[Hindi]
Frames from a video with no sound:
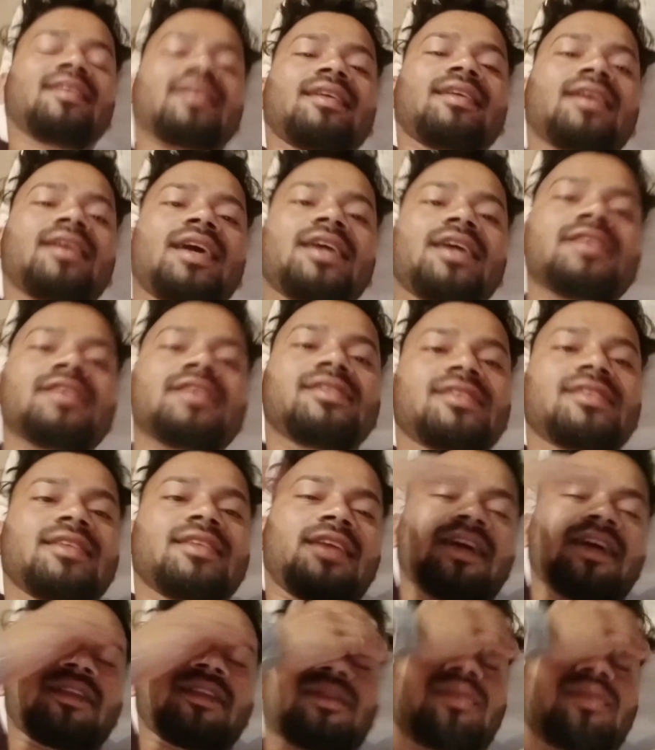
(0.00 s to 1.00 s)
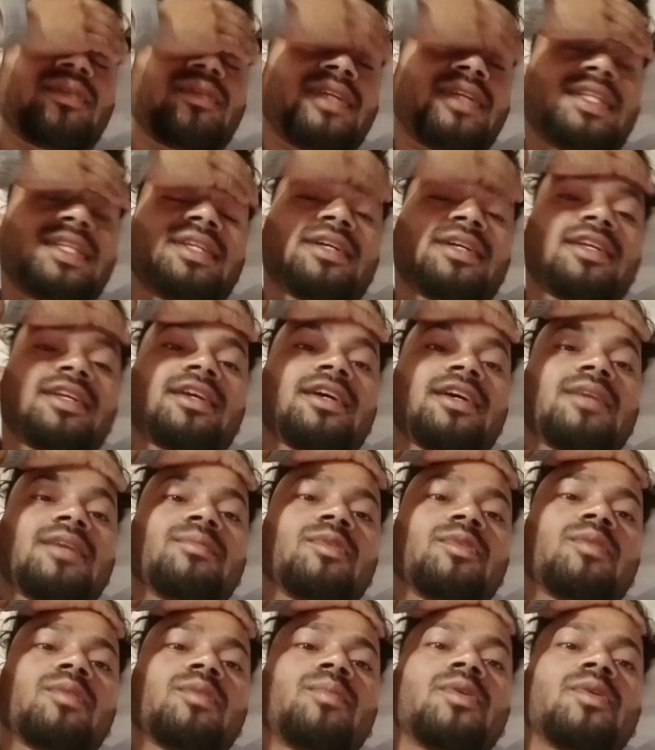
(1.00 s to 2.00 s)
गाइस रात को लेते करके हम
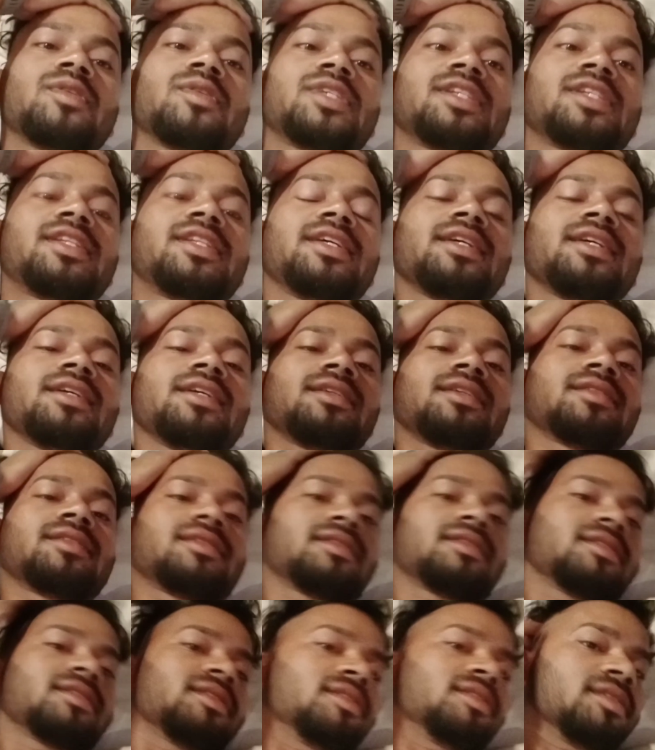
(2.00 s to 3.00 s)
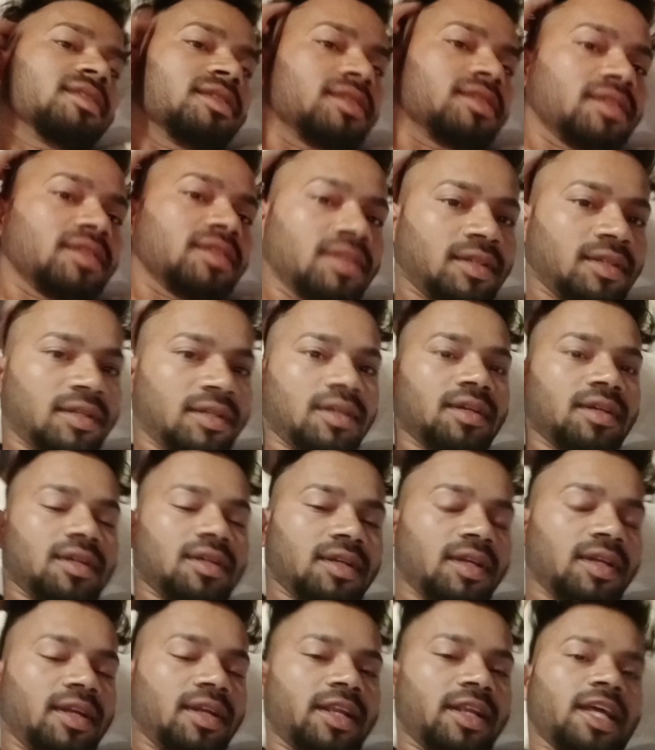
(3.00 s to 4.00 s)
लोग पहुँचे थे
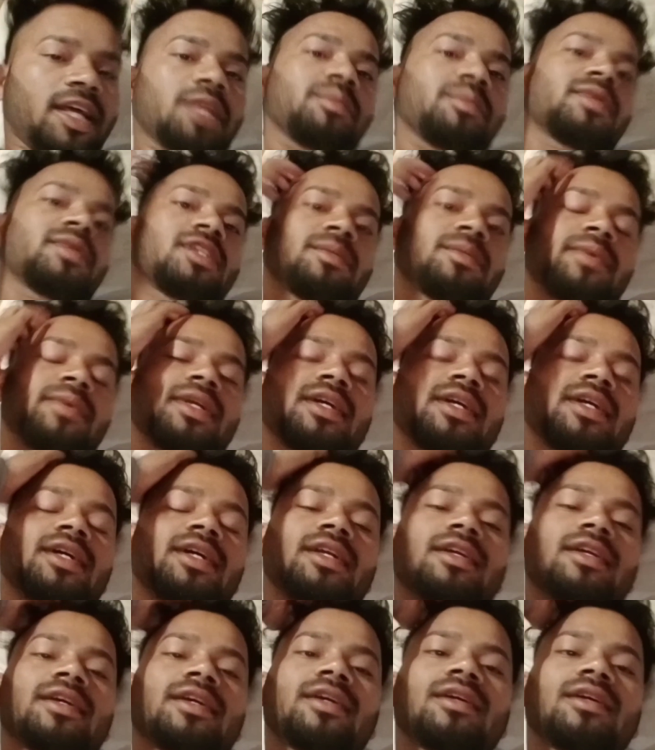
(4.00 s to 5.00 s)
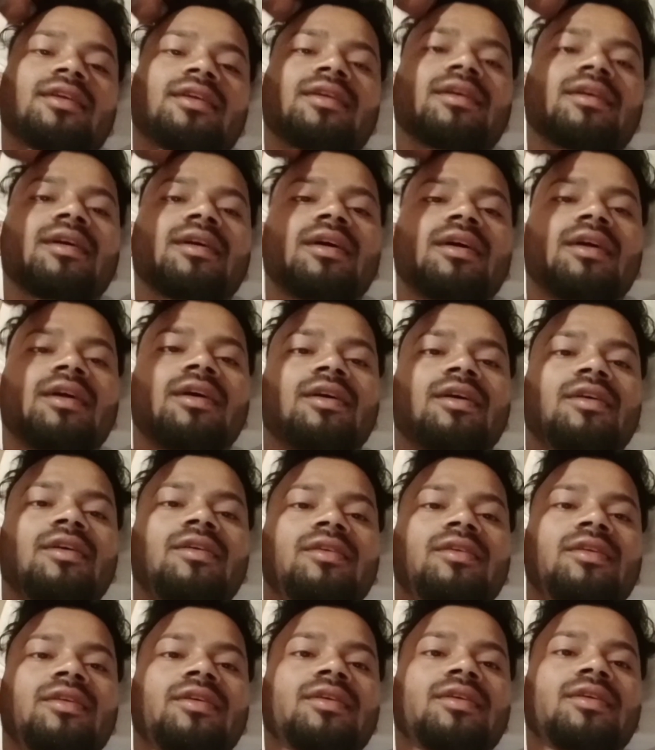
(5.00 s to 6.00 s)
ट्रेन में सफ़र करके
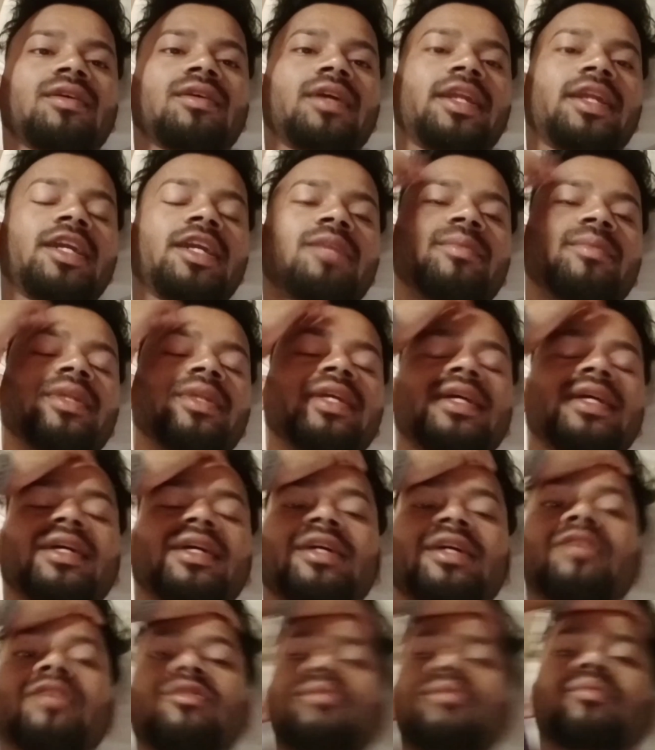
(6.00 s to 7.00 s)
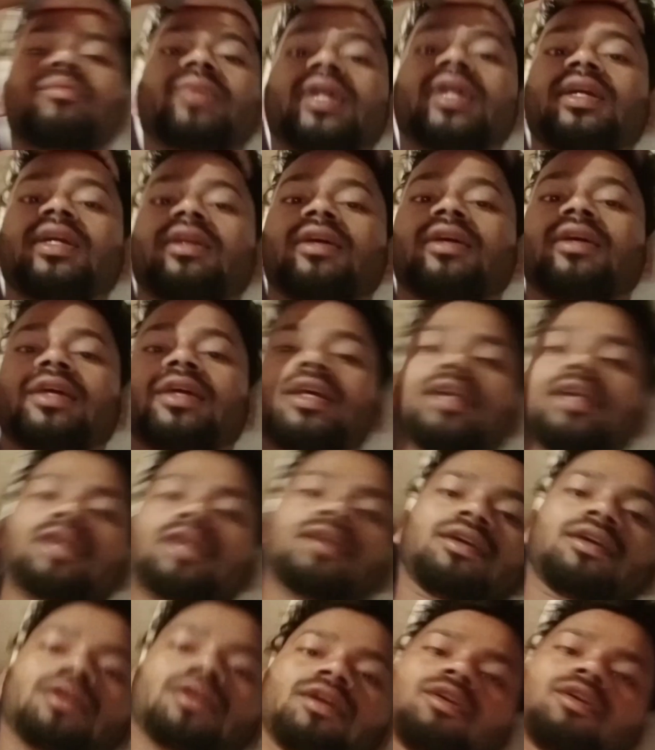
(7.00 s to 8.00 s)
और रेंट में लिया है रूम फिर ये
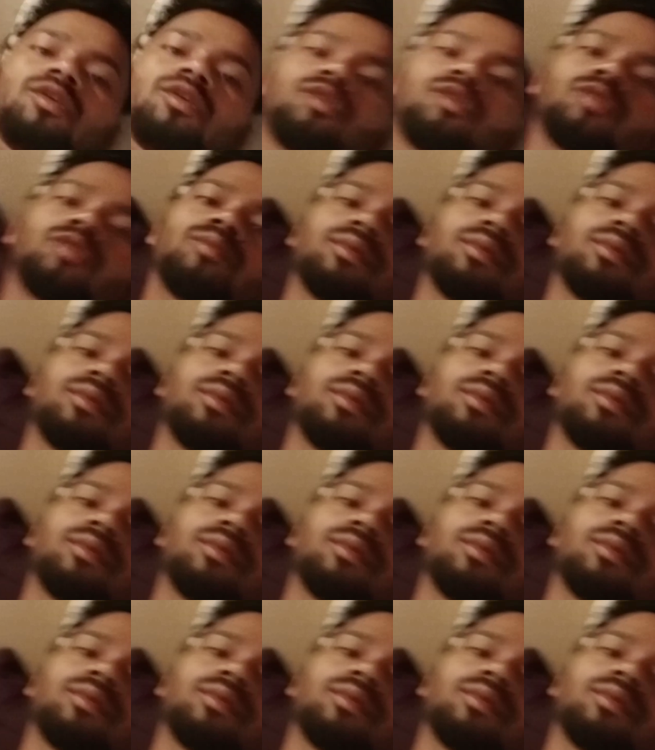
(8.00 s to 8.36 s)
रूम